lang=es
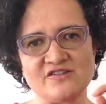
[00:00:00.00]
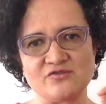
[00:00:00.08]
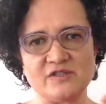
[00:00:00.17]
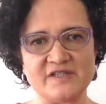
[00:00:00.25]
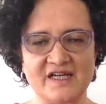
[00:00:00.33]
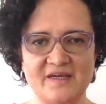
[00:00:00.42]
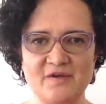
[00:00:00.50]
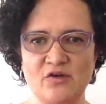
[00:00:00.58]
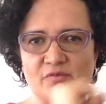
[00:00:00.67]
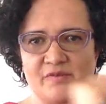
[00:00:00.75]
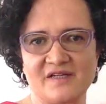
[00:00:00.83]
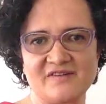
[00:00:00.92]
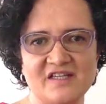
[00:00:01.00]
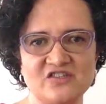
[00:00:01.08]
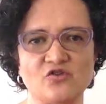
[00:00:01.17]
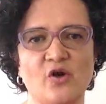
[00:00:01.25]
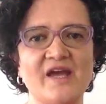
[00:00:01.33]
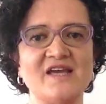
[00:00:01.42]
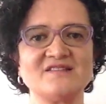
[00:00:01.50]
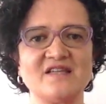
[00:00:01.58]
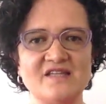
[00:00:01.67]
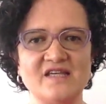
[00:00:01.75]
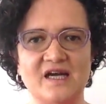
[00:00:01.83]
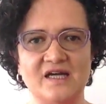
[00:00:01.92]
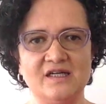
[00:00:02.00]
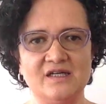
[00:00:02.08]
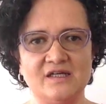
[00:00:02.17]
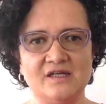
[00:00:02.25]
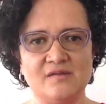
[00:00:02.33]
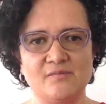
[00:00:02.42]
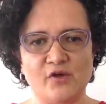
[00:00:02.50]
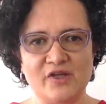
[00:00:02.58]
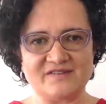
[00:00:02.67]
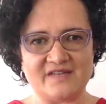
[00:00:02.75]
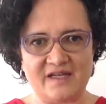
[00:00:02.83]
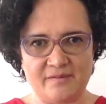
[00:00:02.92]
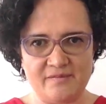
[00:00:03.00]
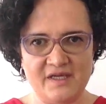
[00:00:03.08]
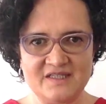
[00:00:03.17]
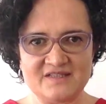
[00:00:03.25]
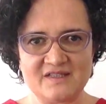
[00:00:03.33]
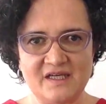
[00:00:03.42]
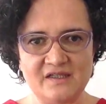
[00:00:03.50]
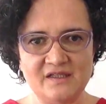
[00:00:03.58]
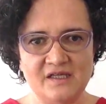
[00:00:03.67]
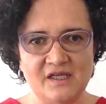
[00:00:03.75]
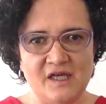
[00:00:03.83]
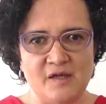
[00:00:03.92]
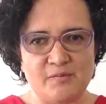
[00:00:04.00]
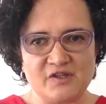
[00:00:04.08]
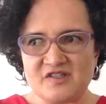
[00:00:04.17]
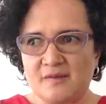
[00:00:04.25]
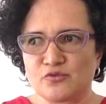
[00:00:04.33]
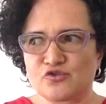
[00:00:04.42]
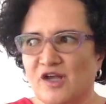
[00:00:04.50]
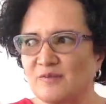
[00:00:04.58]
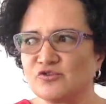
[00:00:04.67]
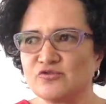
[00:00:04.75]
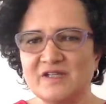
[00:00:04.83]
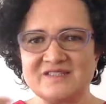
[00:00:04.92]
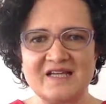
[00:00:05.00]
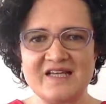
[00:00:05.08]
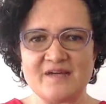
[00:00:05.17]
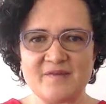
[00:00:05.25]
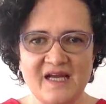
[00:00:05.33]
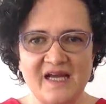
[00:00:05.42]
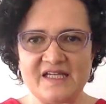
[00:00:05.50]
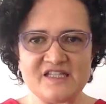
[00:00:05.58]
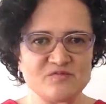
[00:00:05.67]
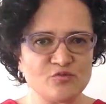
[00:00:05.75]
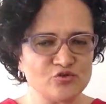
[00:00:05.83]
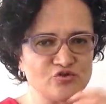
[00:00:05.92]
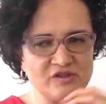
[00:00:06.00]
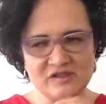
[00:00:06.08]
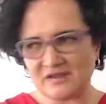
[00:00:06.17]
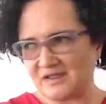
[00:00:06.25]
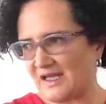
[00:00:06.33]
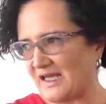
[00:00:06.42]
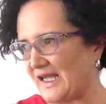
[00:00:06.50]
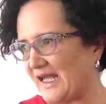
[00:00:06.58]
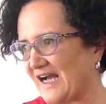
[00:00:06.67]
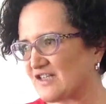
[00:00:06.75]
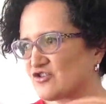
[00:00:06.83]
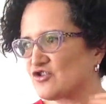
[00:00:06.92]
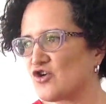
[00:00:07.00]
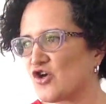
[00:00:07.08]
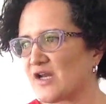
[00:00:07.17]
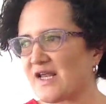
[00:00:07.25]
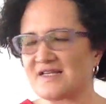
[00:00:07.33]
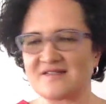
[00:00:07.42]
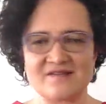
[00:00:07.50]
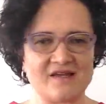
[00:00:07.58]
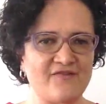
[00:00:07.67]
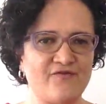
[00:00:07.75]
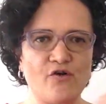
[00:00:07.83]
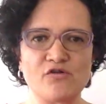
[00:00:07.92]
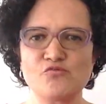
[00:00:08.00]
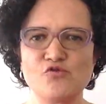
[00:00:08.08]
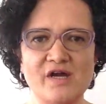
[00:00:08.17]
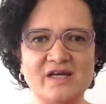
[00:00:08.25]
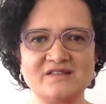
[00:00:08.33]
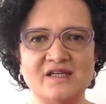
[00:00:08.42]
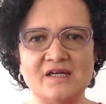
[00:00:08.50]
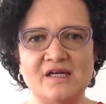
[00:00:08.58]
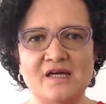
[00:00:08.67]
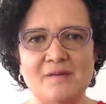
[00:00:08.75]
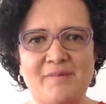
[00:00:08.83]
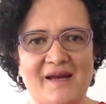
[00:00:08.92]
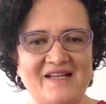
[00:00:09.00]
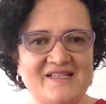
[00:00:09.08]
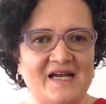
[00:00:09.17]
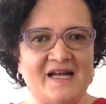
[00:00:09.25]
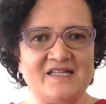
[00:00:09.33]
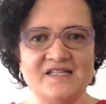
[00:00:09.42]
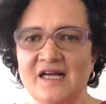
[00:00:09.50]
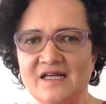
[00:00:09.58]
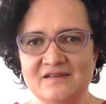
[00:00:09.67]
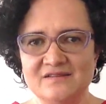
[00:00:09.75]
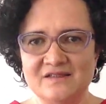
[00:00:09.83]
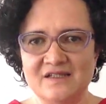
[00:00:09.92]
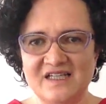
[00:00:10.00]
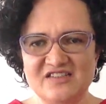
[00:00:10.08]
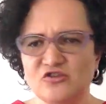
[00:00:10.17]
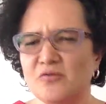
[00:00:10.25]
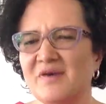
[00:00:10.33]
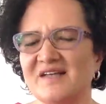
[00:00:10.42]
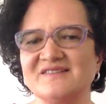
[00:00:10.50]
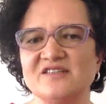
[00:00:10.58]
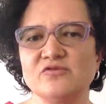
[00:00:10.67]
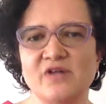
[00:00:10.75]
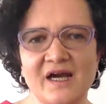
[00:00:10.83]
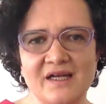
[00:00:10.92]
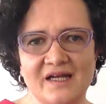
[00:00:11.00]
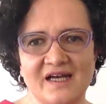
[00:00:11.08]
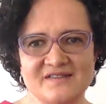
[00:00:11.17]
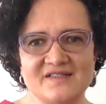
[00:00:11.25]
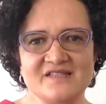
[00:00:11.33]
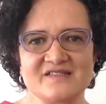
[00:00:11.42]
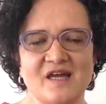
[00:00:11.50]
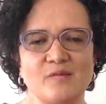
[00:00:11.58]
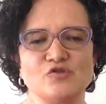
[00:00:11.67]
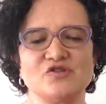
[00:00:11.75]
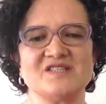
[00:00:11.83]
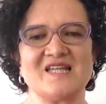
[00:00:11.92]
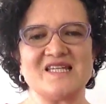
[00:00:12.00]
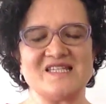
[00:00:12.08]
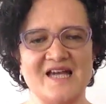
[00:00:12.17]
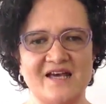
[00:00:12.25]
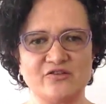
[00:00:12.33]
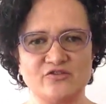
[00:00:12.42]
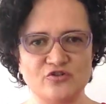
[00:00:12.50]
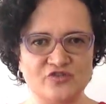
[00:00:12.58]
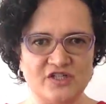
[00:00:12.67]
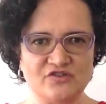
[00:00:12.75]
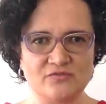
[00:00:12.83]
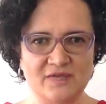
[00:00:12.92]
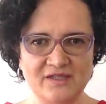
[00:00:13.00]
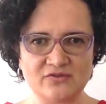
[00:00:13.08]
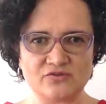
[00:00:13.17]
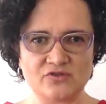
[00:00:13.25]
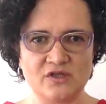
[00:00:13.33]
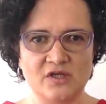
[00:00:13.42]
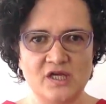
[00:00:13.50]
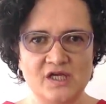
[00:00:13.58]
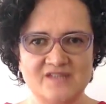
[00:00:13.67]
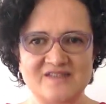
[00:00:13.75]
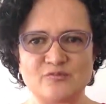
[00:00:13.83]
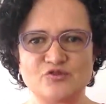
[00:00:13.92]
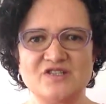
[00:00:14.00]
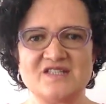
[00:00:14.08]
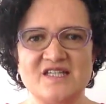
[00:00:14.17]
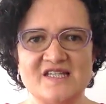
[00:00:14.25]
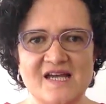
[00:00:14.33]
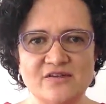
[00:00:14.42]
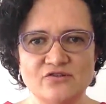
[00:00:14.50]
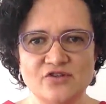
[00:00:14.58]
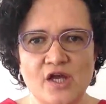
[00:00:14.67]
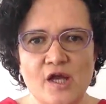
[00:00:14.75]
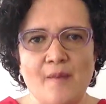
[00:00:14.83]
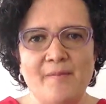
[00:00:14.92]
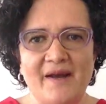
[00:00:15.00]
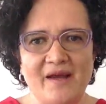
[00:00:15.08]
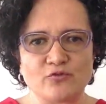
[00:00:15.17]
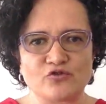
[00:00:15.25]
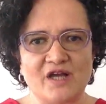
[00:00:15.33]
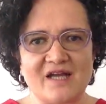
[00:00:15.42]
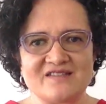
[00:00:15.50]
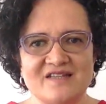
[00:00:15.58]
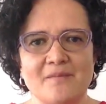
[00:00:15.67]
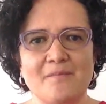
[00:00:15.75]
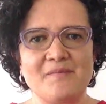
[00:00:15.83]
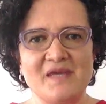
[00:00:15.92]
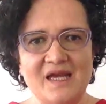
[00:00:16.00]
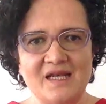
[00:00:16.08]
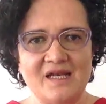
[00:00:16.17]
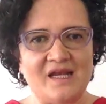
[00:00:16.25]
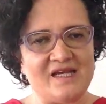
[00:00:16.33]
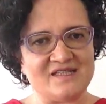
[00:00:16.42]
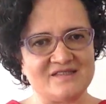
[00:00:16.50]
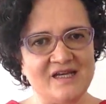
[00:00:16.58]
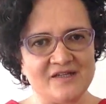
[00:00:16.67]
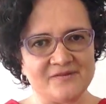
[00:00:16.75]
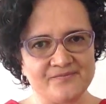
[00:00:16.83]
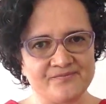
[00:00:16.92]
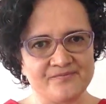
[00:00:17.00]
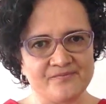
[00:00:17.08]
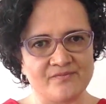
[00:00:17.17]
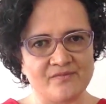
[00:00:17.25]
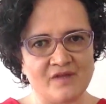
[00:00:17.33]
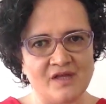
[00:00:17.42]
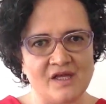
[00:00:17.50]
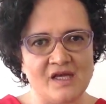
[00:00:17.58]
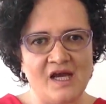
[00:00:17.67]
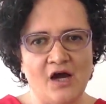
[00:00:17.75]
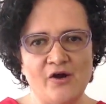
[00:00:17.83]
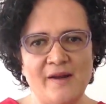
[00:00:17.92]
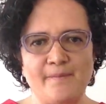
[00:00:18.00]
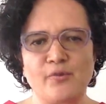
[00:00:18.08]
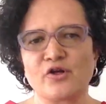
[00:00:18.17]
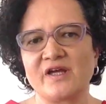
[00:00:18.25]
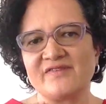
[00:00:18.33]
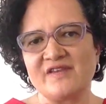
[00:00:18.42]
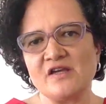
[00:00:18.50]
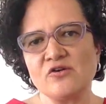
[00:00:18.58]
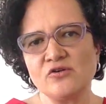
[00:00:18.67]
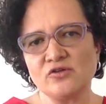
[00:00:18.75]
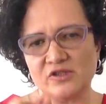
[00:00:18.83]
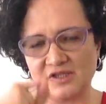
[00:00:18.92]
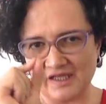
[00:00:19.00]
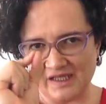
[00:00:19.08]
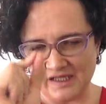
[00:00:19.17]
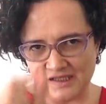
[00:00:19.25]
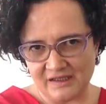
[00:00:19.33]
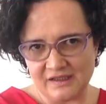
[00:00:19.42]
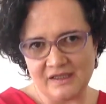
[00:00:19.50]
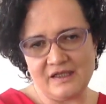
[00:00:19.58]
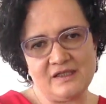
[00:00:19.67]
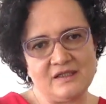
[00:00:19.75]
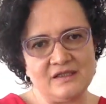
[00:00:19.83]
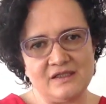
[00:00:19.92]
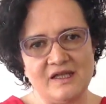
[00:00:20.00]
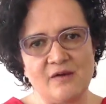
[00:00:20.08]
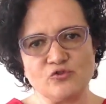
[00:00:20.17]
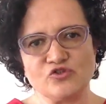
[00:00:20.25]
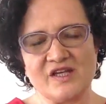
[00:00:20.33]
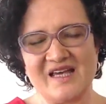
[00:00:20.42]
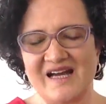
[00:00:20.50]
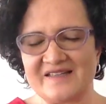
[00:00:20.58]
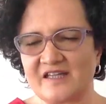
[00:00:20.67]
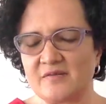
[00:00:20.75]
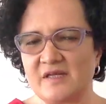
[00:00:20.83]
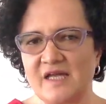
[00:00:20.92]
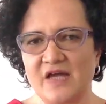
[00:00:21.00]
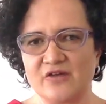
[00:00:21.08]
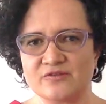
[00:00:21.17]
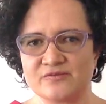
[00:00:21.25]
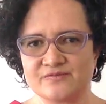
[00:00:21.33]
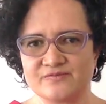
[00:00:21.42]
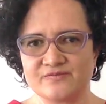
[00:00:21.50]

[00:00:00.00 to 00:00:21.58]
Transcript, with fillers: esto, el día que me convierta en esto, ese día voy a estar en bienestar, pues buscamos una serie de mecanismos, de acciones, de fórmulas para llegar allá. Es lo más natural, así estamos diseñados los seres humanos. Estamos diseñados para buscar ese bienestar. Ahora, ¿por qué digo que la búsqueda ha terminado?